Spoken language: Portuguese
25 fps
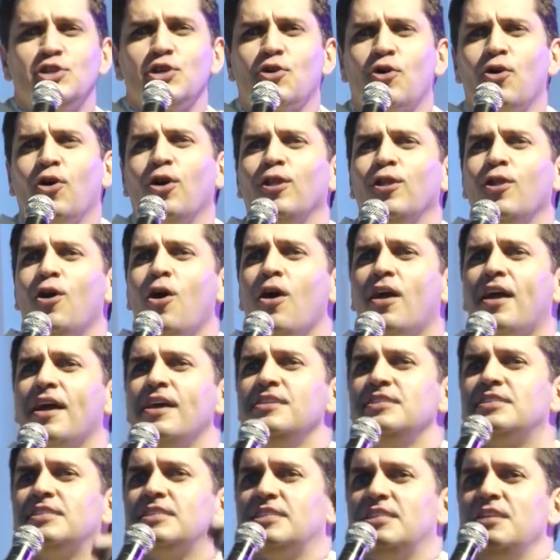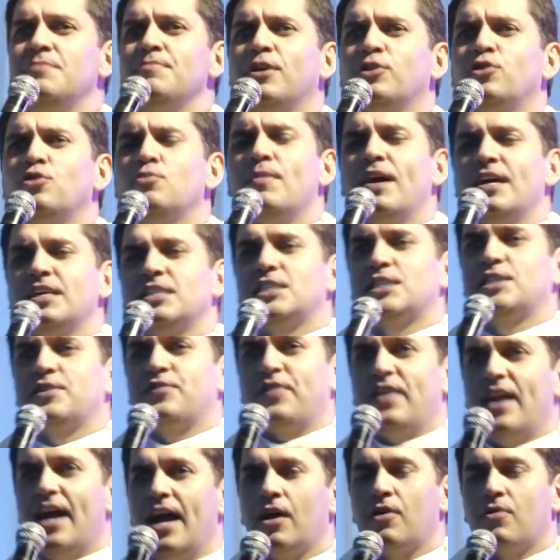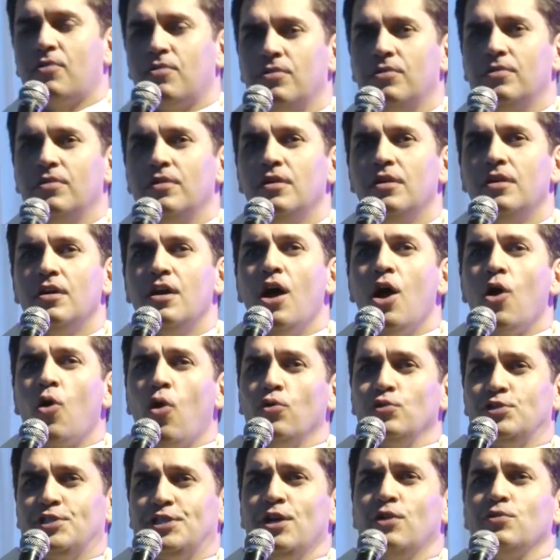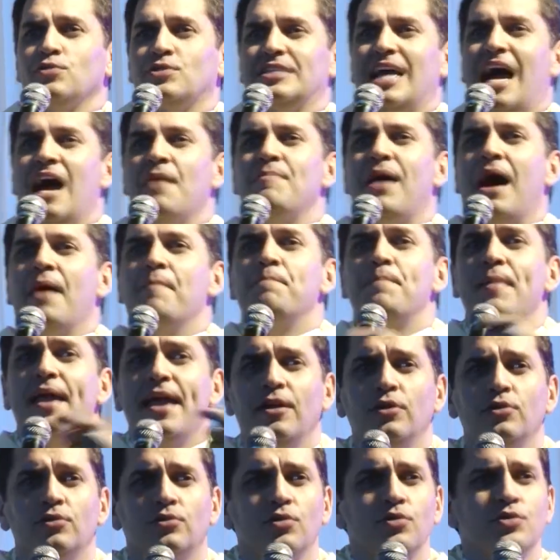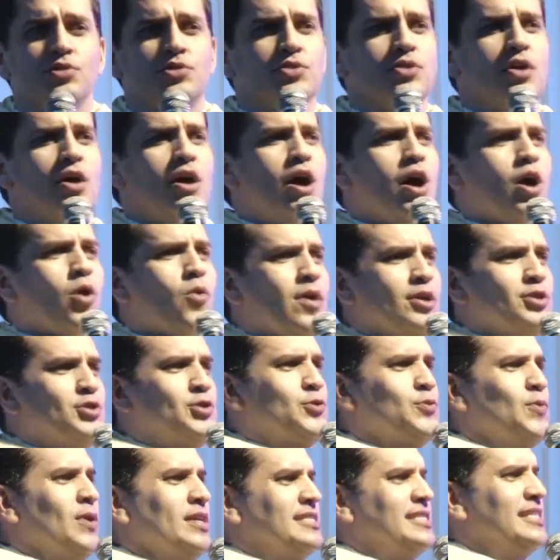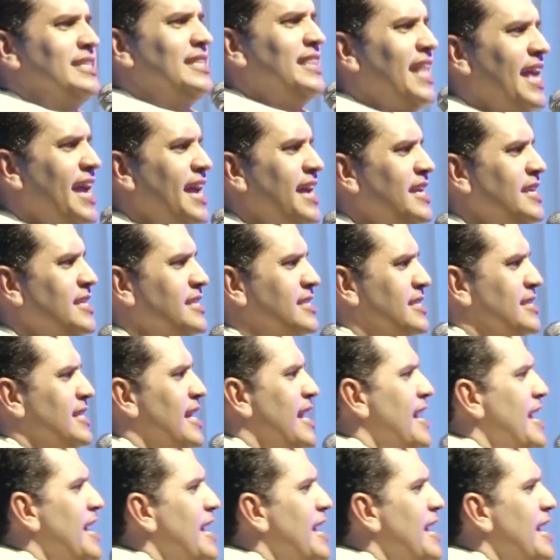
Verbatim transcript: se coloca em cima do mais fraco, com seus armamentos, com as suas leis.